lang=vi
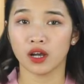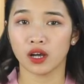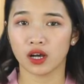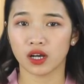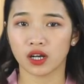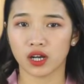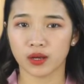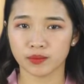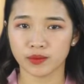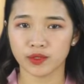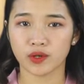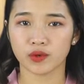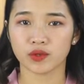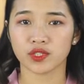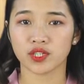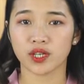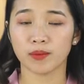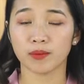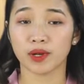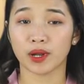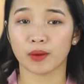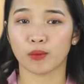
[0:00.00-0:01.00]
Ở ngâm rượu
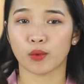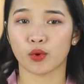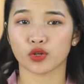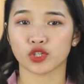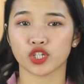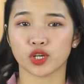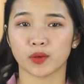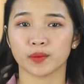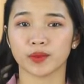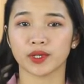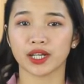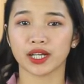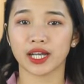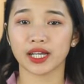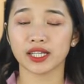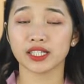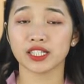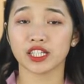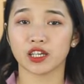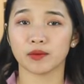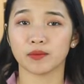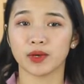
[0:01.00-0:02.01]
sâm là một trong những cách
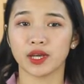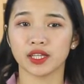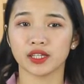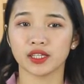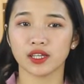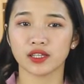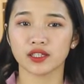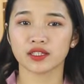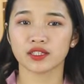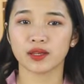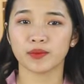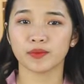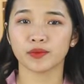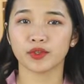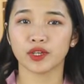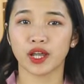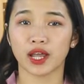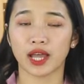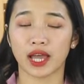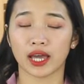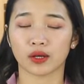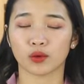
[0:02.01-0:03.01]
chế biến nhân sâm
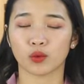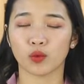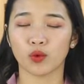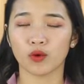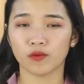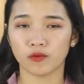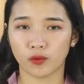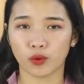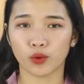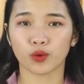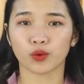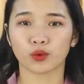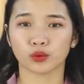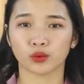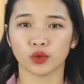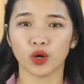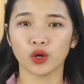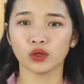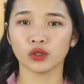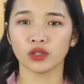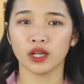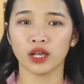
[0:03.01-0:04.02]
tươi Hàn Quốc vô cùng
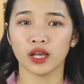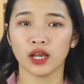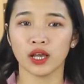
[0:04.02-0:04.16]
tốt.